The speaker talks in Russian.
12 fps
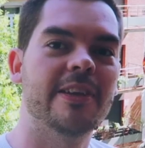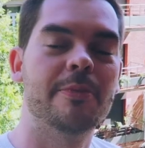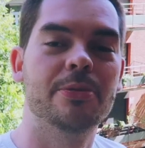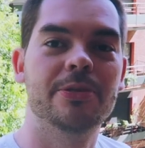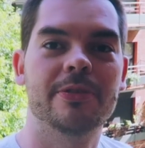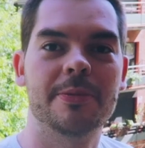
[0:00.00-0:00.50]
я
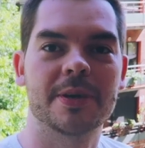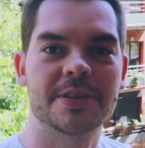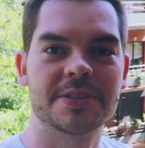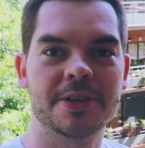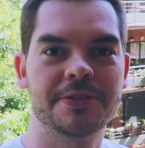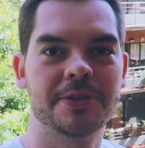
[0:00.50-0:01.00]
буду вам
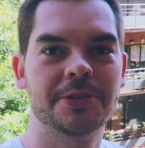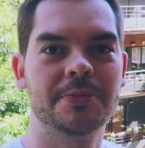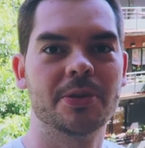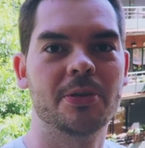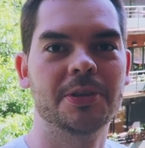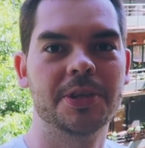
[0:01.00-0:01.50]
рассказывать в
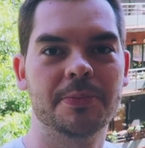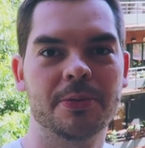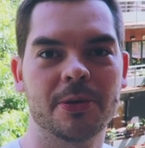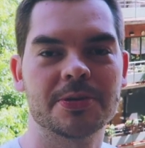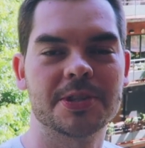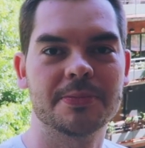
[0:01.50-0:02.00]
этом ролике
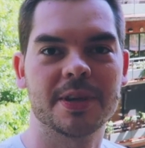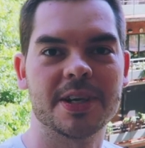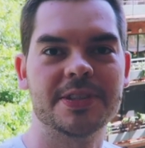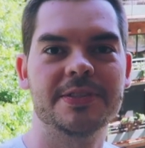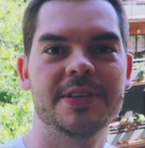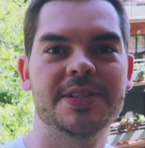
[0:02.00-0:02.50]
про
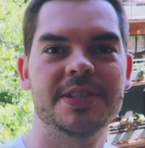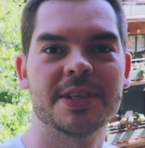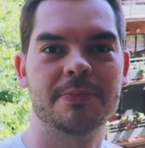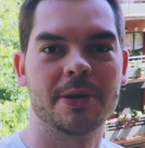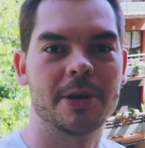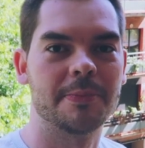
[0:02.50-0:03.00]

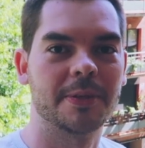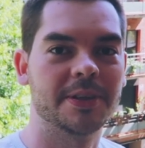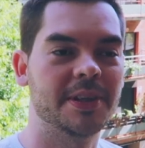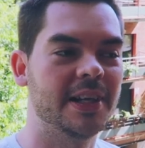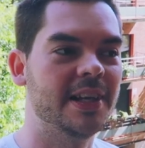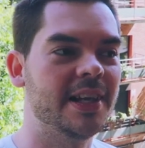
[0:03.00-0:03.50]
саморазвитие, про
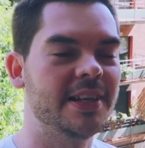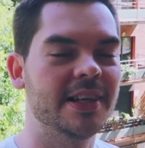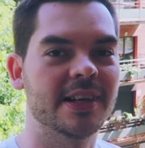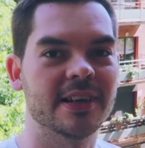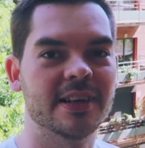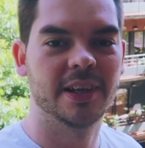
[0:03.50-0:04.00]

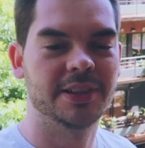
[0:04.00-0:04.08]
преодоление.